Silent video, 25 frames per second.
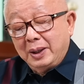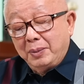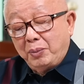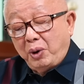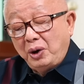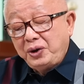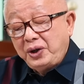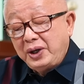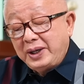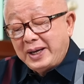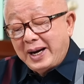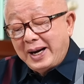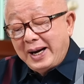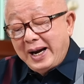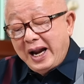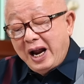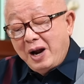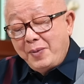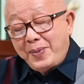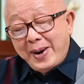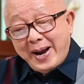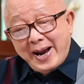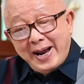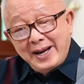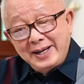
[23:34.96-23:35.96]
เพราะฉะนั้นแล้ว
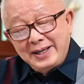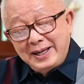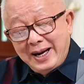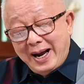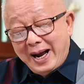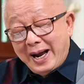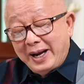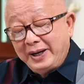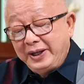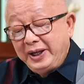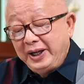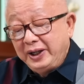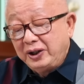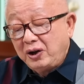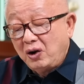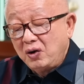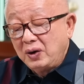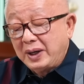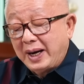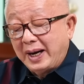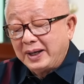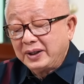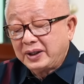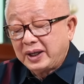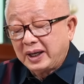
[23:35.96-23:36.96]
แผนการที่ต้อง
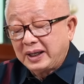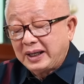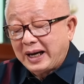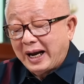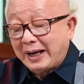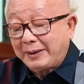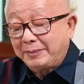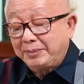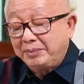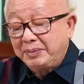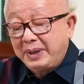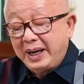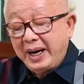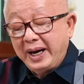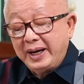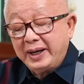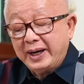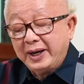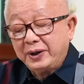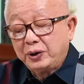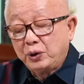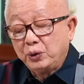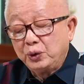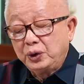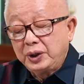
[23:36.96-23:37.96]
การสกัดไม่ให้
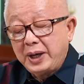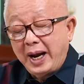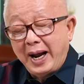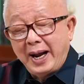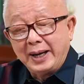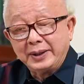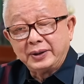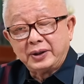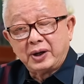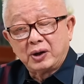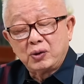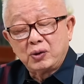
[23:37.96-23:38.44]
นายสุชาติต